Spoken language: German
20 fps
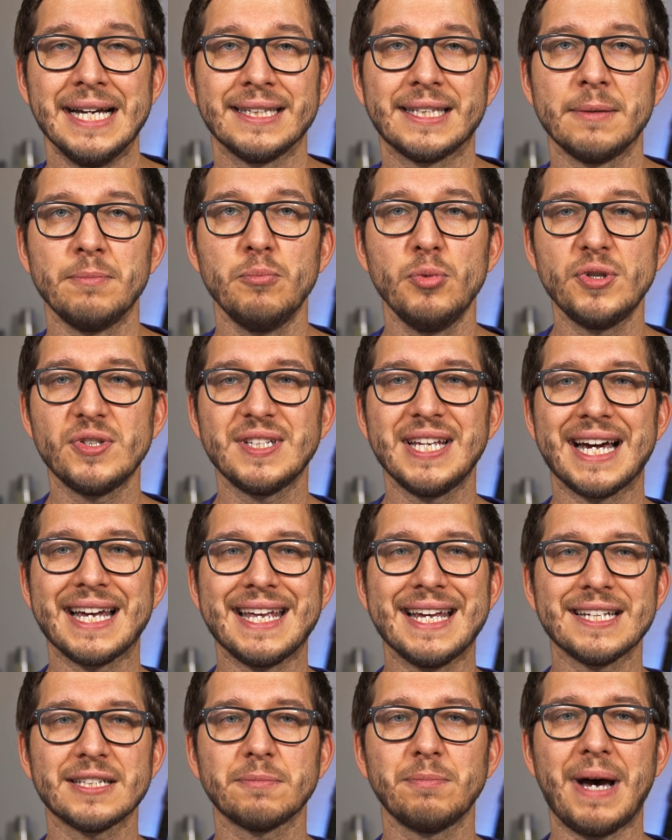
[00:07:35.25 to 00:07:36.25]
dann müsste ja
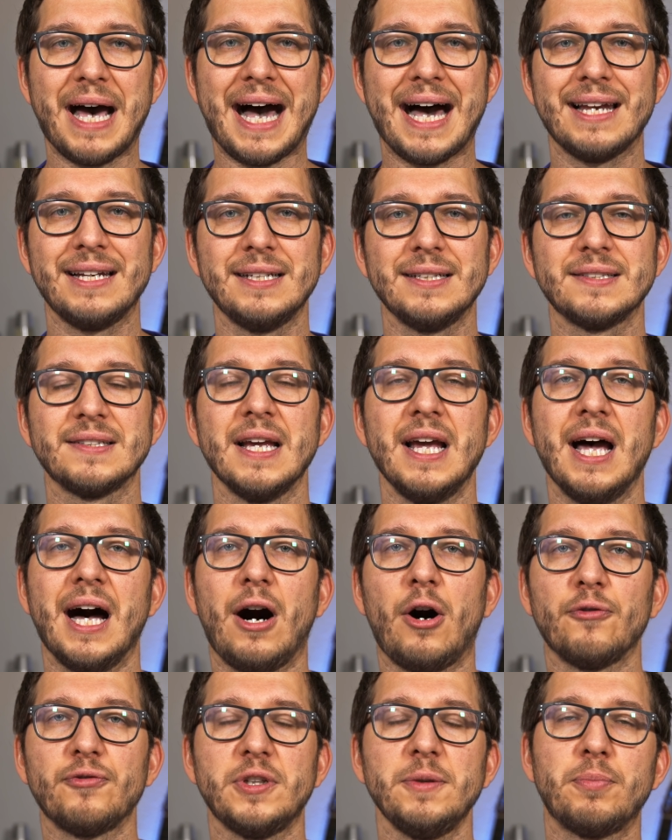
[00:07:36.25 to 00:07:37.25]
erstmal alles
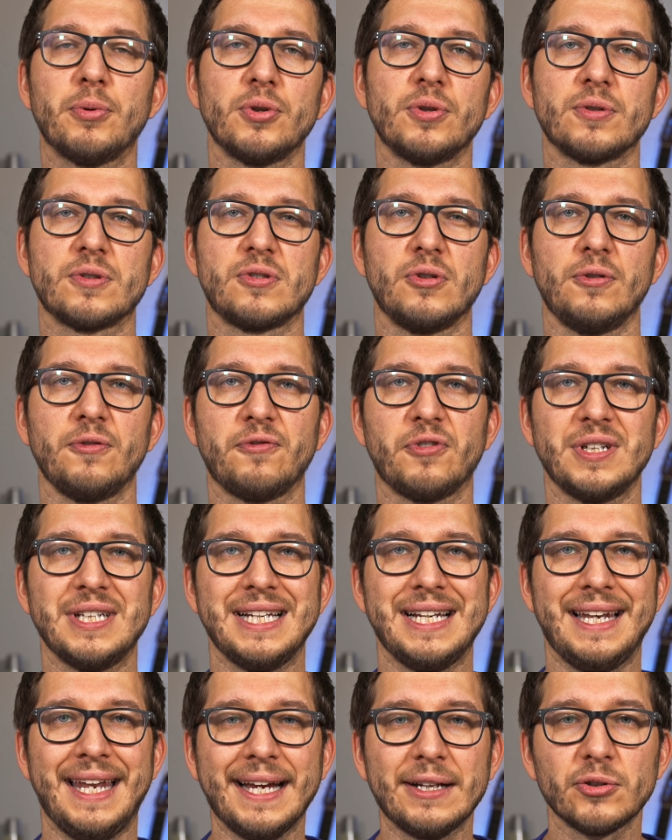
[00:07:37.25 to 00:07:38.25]
auf die Produktion von
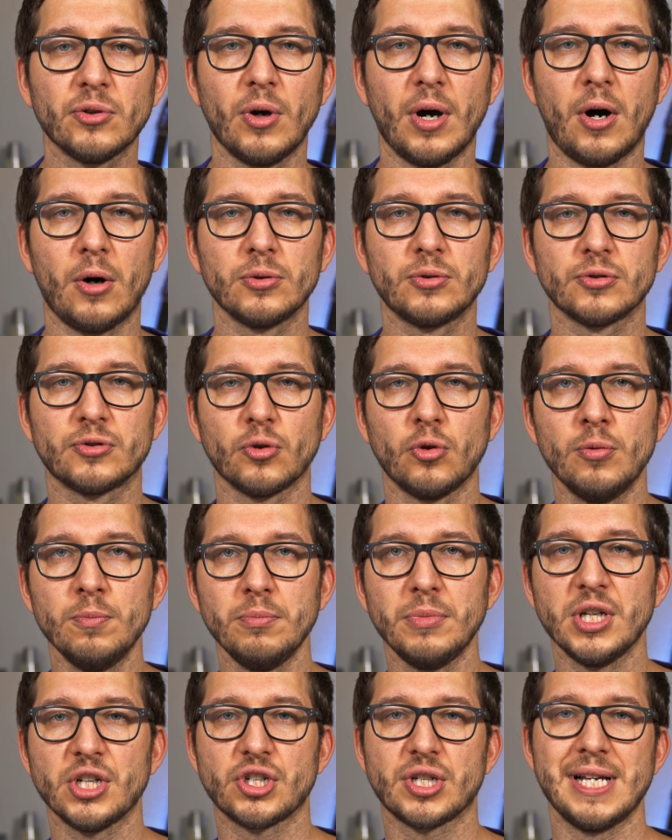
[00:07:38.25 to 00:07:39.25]
Elektroautos
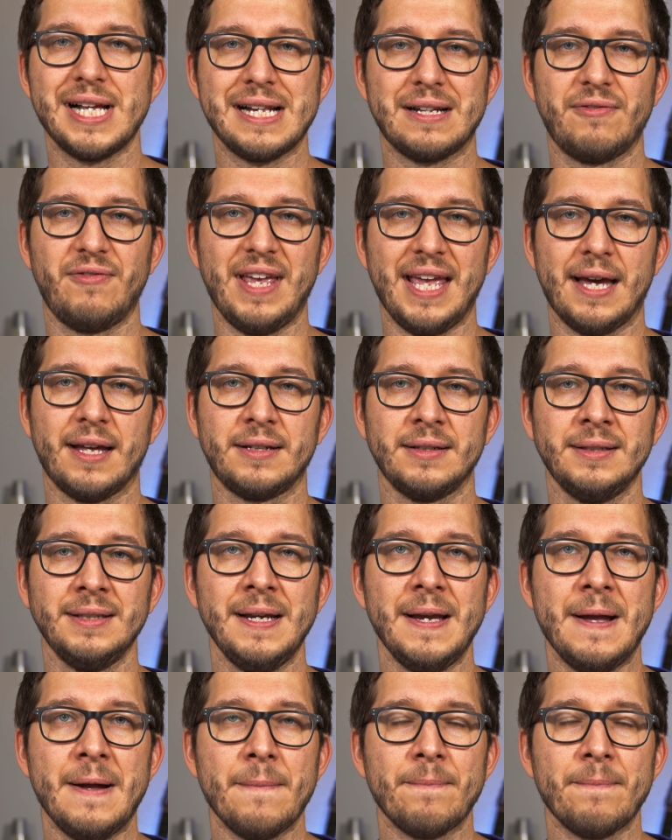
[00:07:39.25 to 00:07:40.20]
umgestellt werden.